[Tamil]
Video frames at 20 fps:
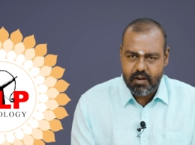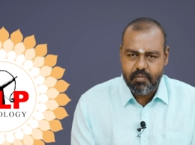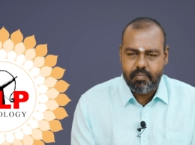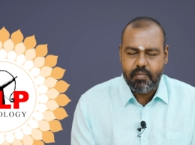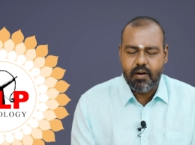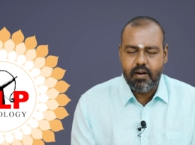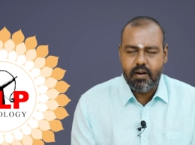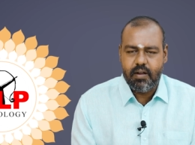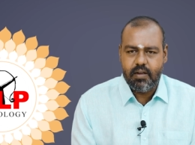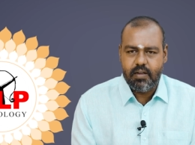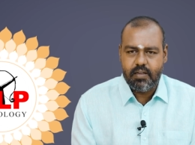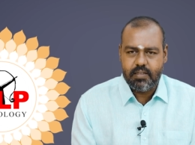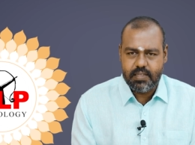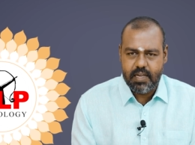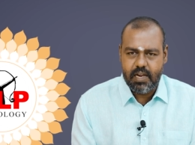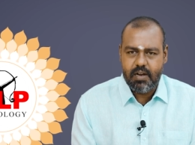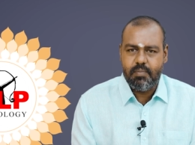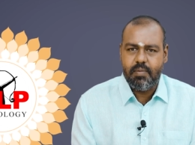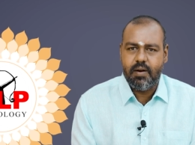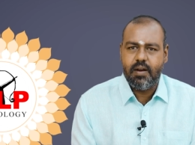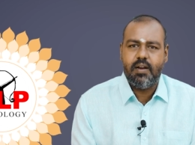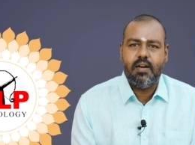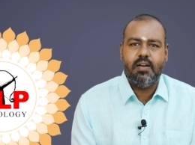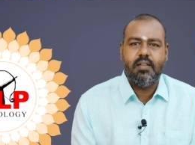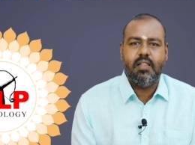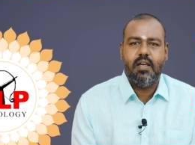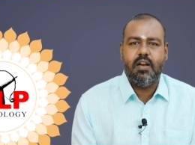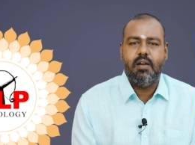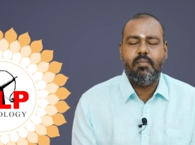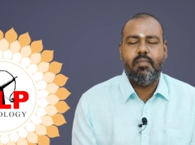இயல்பா
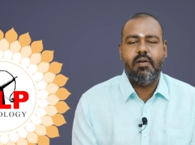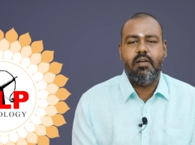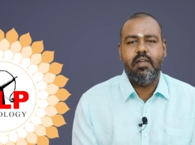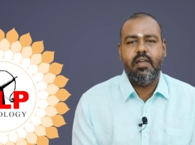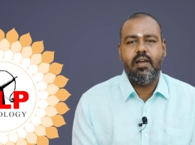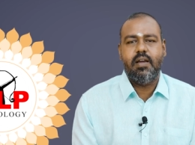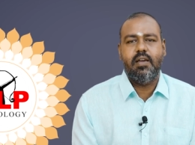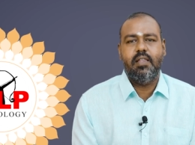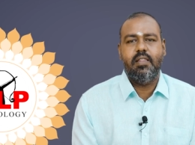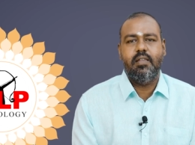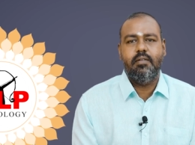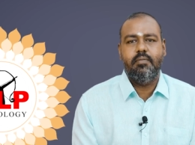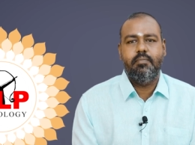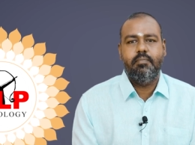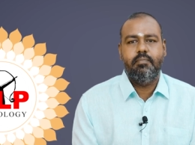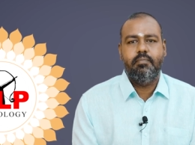செயல்பாடுகள் தான் நம்மளை இயக்குது